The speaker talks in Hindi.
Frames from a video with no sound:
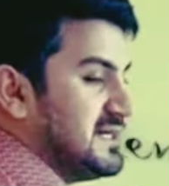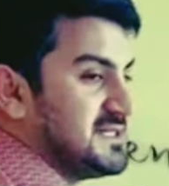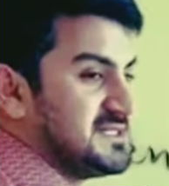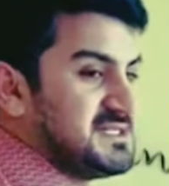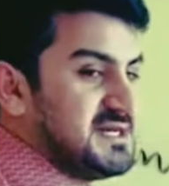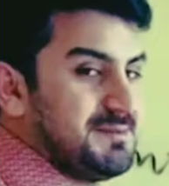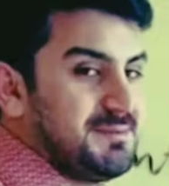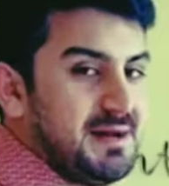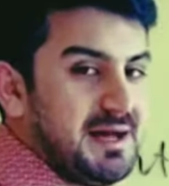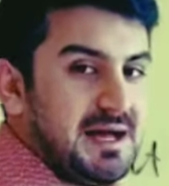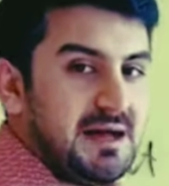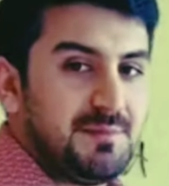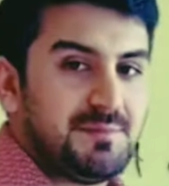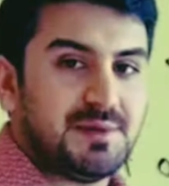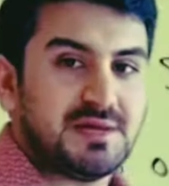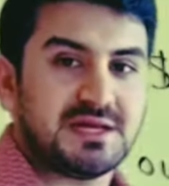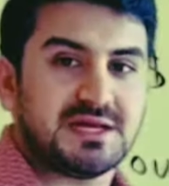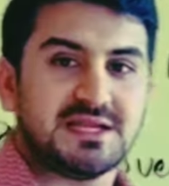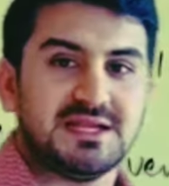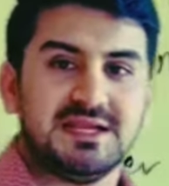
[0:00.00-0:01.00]
जब
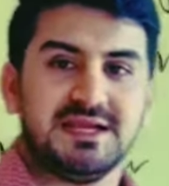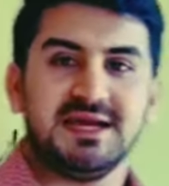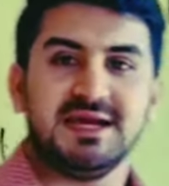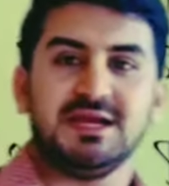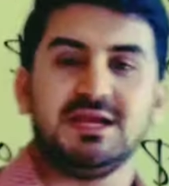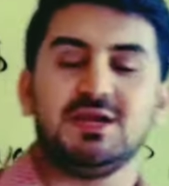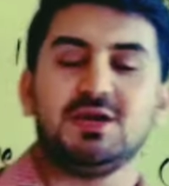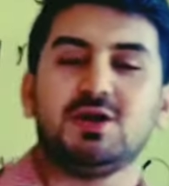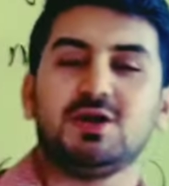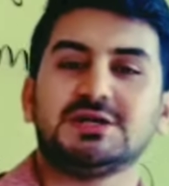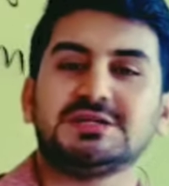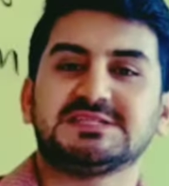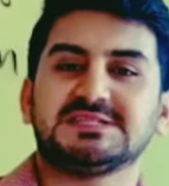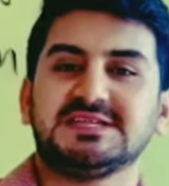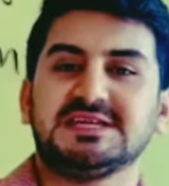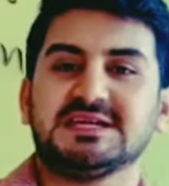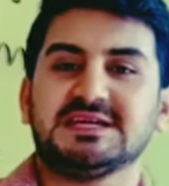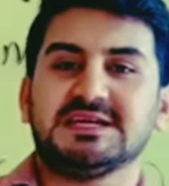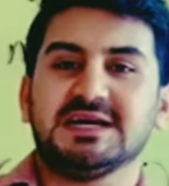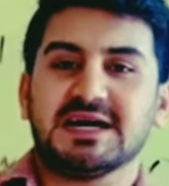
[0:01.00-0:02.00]
आप एक लैंडलॉर्ड
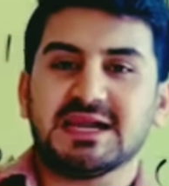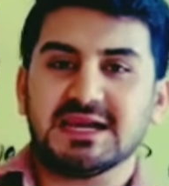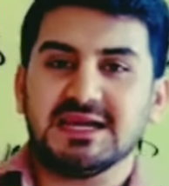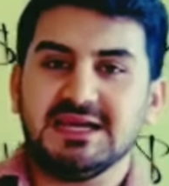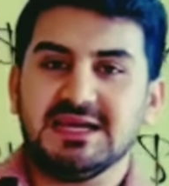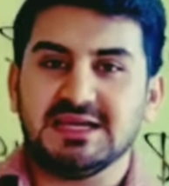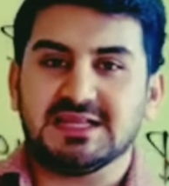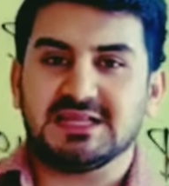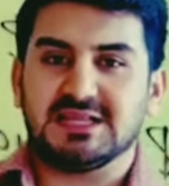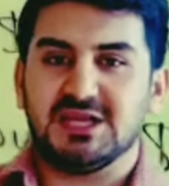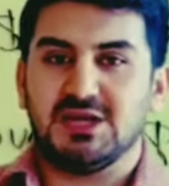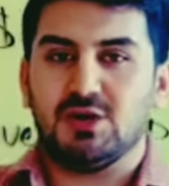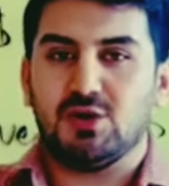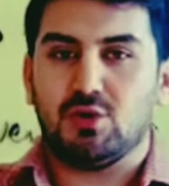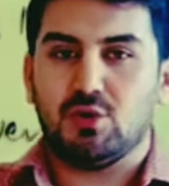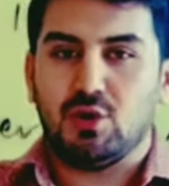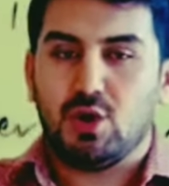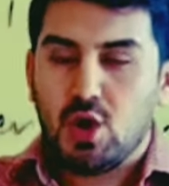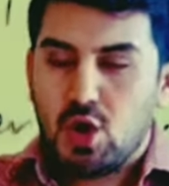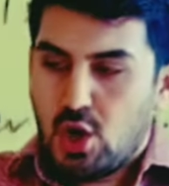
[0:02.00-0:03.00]
से घर लेते
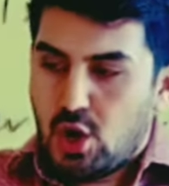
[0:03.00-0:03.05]
हो